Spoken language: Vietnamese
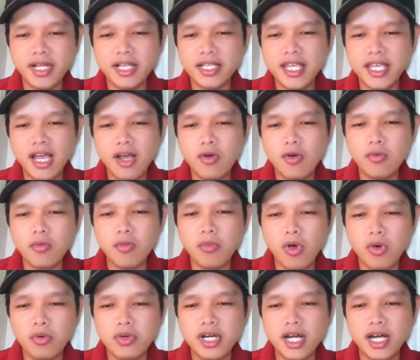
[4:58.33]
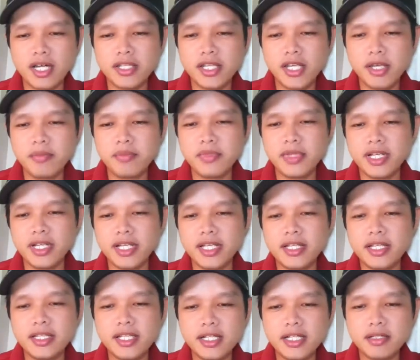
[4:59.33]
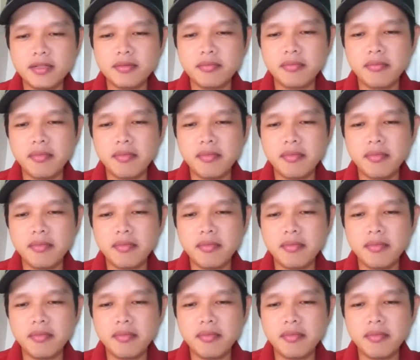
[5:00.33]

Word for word: các cháu, bổ trợ thêm những kiến thức